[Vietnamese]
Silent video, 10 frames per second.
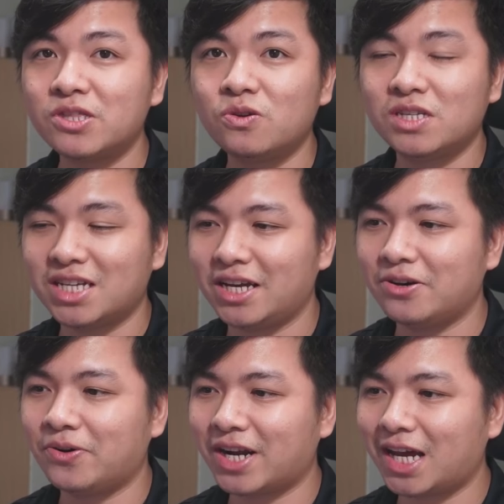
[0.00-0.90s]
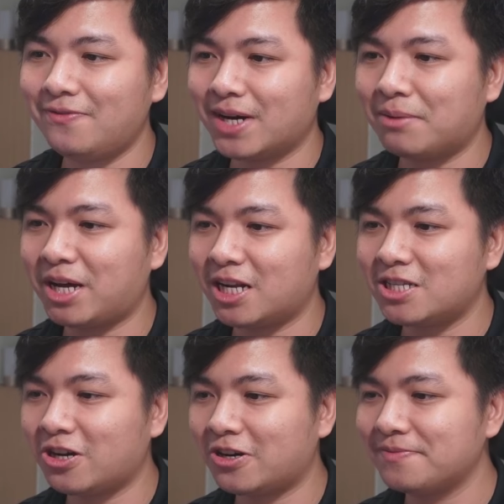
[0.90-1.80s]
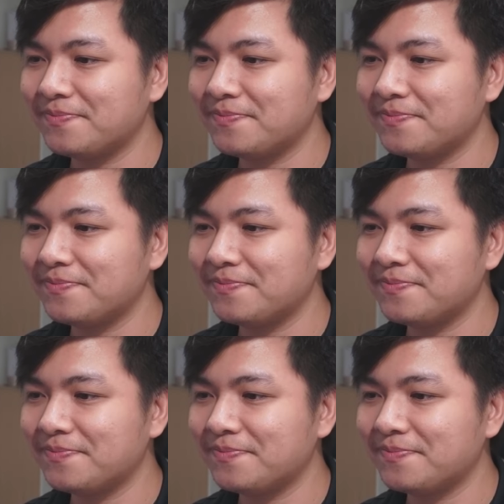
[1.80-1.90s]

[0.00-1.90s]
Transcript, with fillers: tùy chỉnh hồi nãy mà các bạn đã chọn